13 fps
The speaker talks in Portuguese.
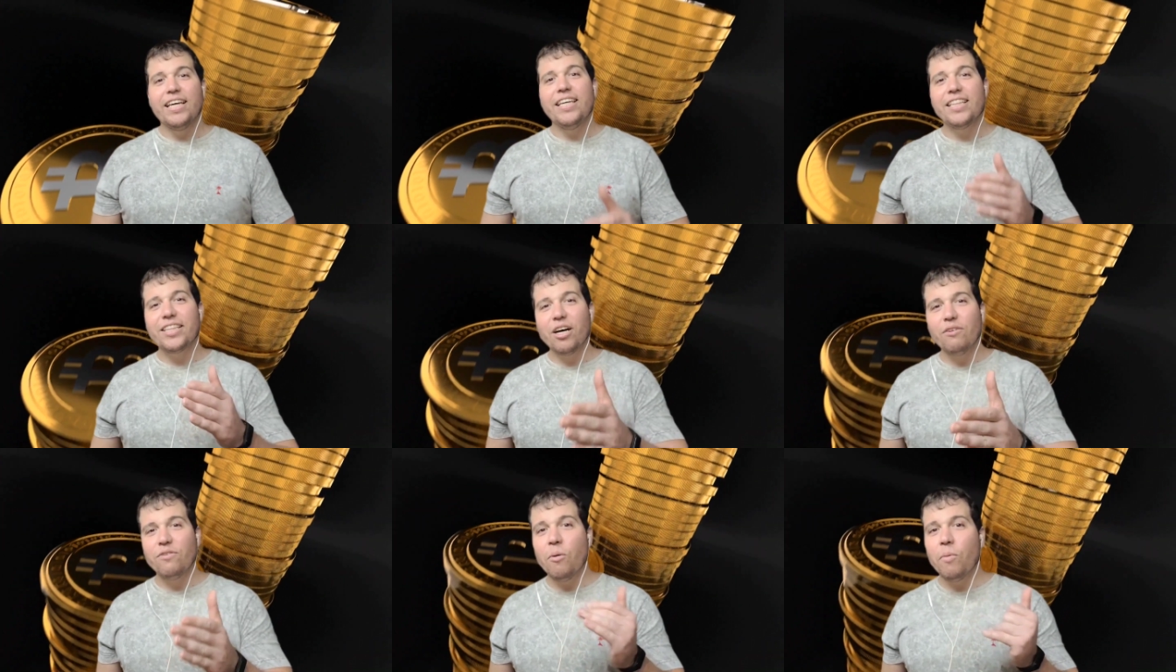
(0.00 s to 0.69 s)

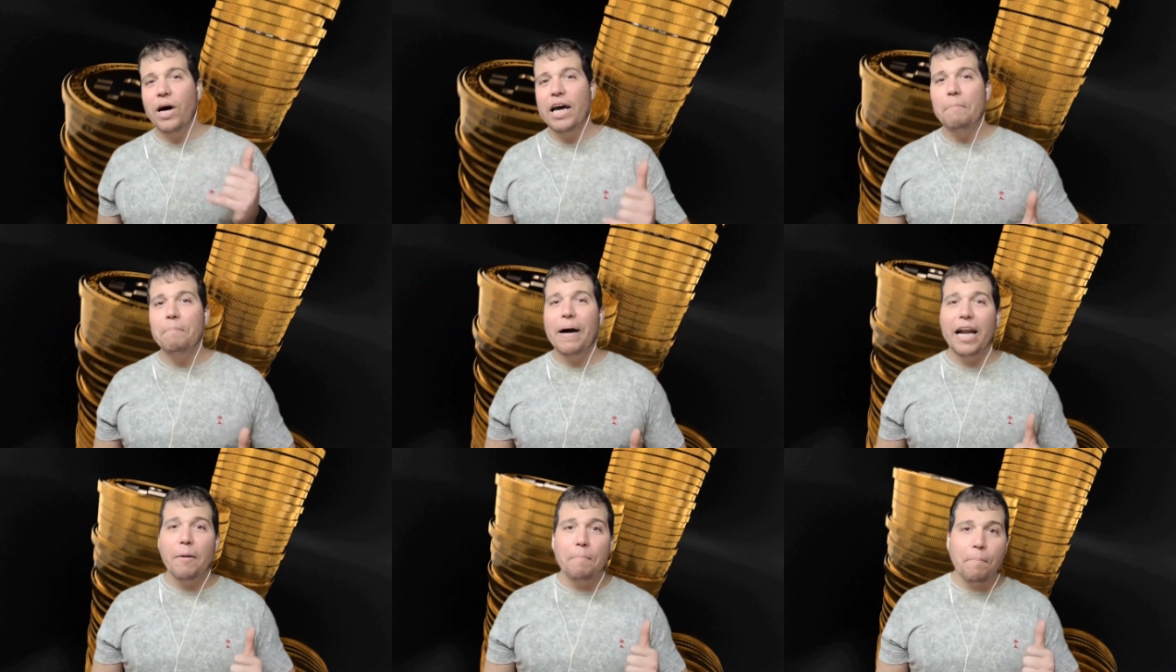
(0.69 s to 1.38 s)
Então vamos embora
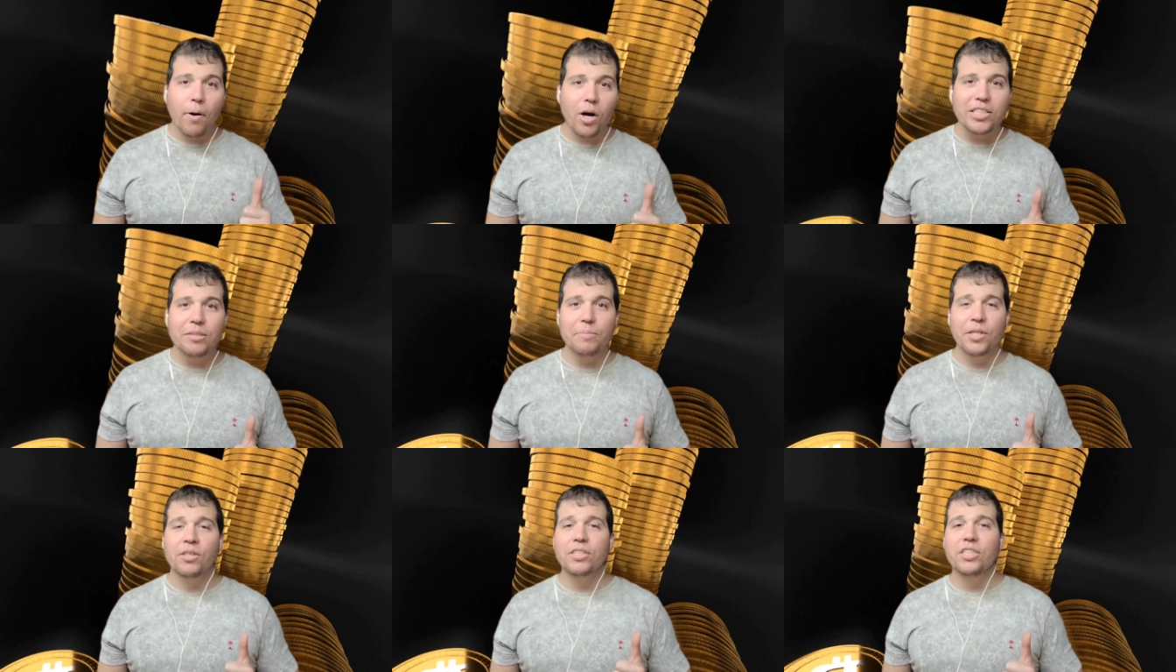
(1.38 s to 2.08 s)
para a
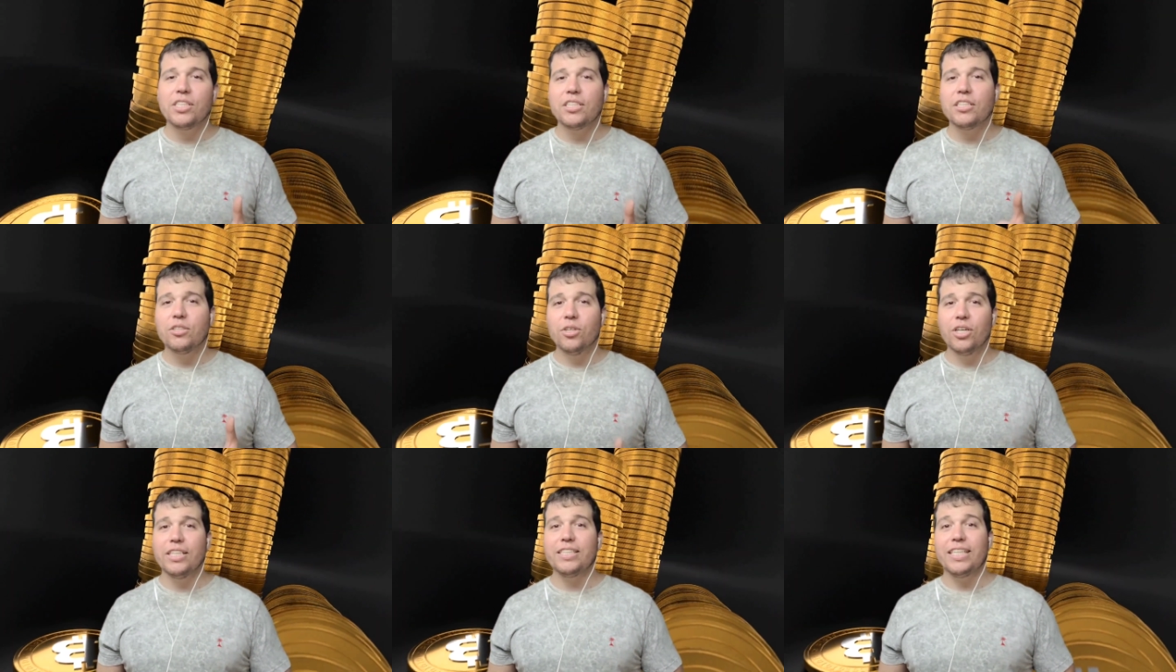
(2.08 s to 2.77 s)
próxima notícia de
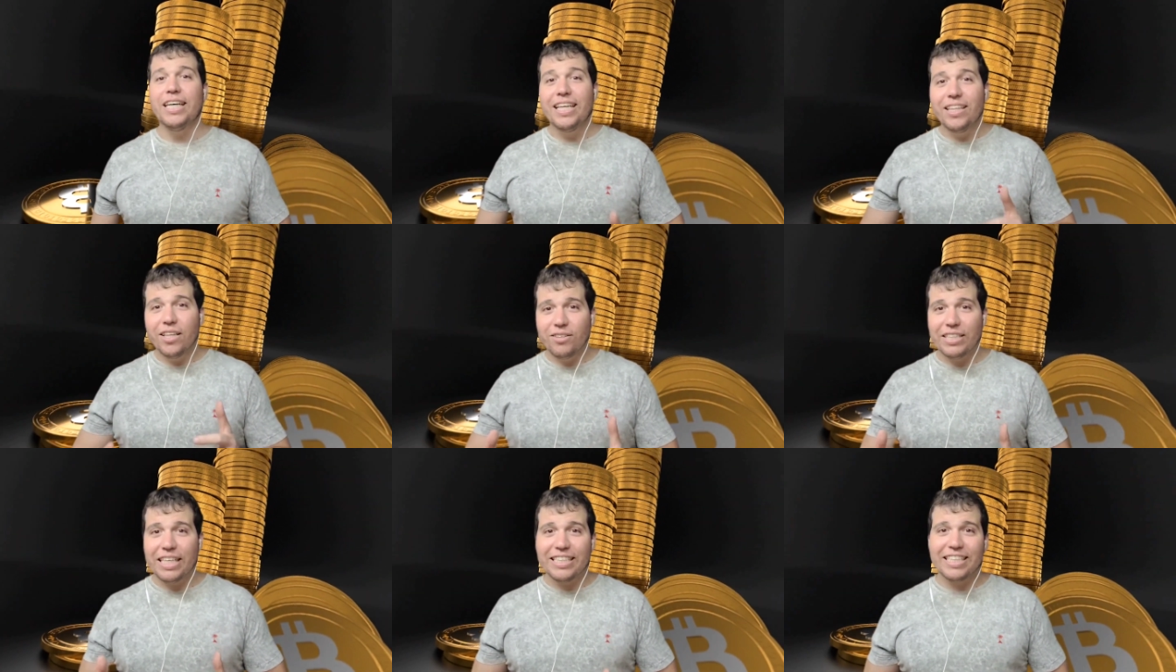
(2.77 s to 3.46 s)
hoje.
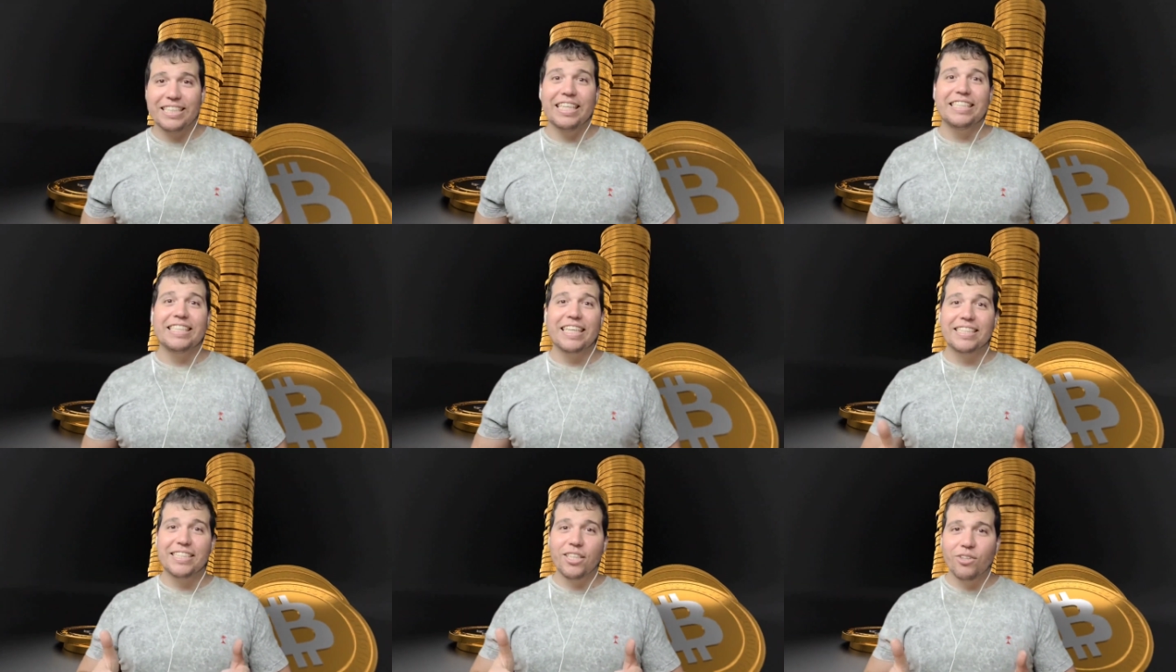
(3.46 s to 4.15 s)
Não deixe de
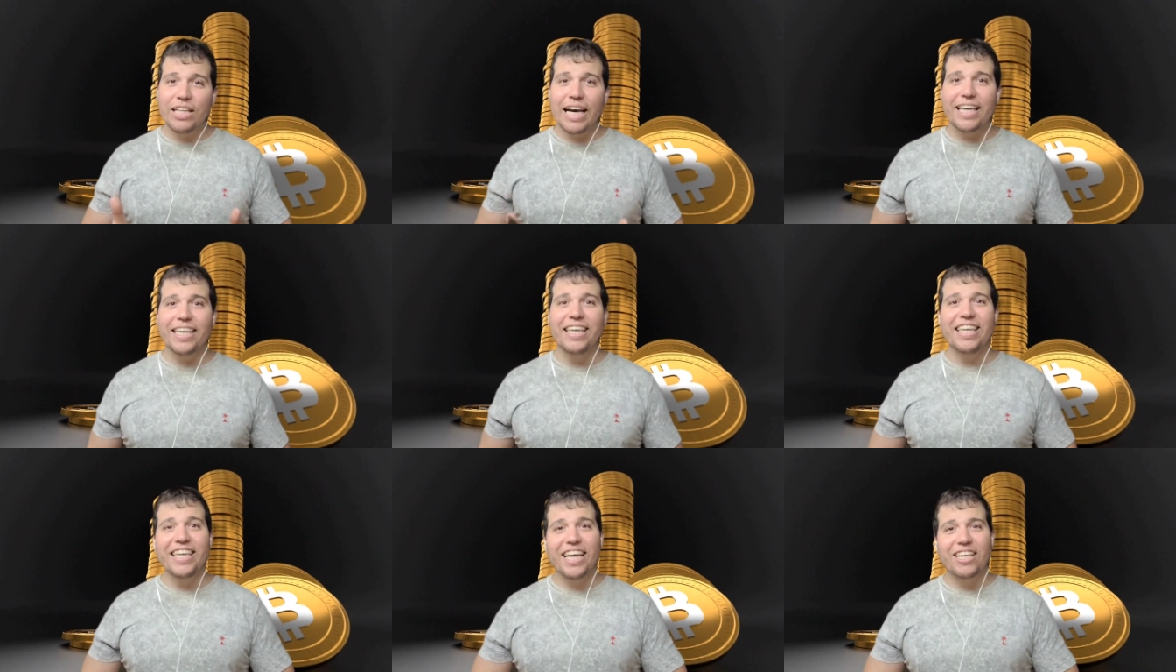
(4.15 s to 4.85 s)
deixar seu
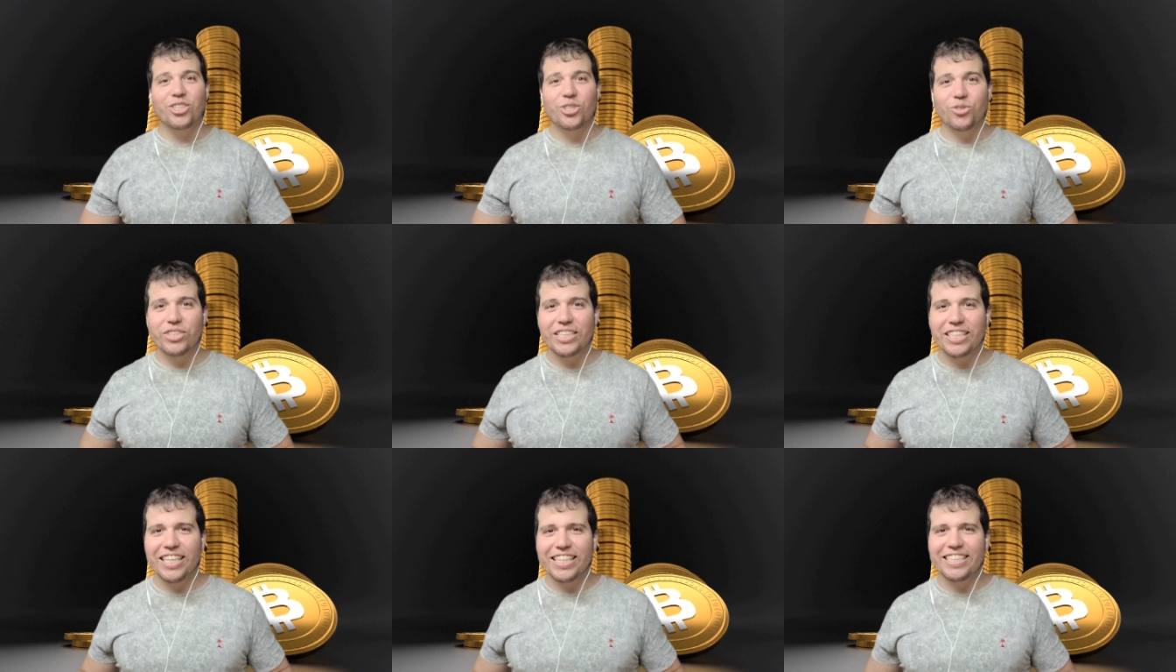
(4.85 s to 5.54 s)
like e a sua
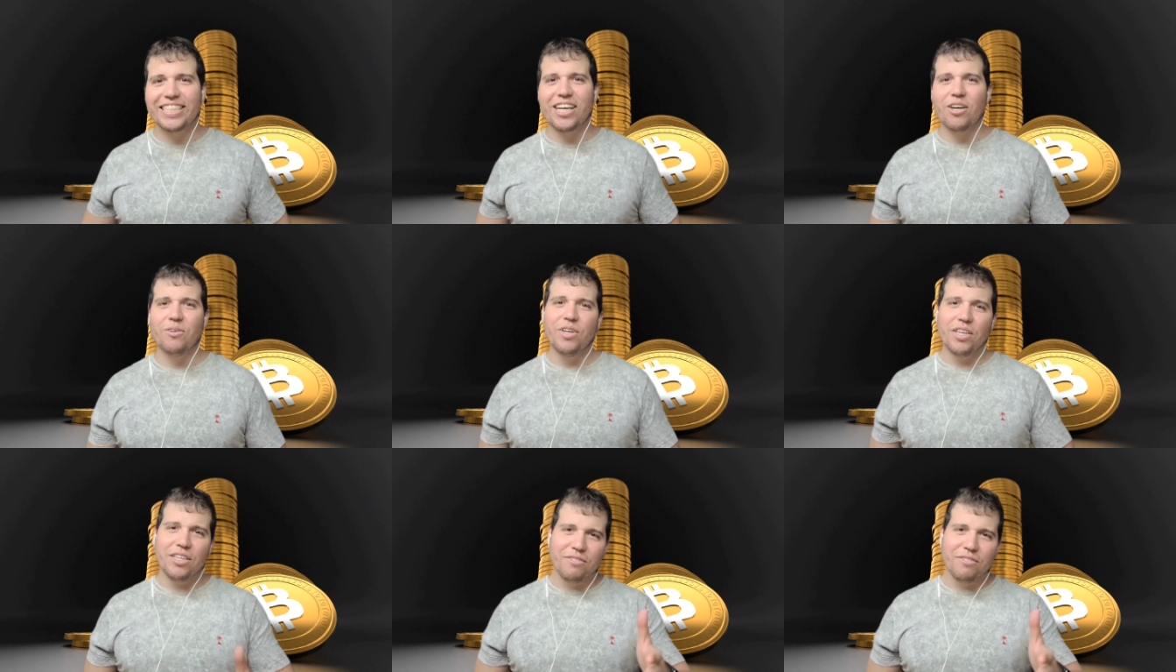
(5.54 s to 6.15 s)
inscrição.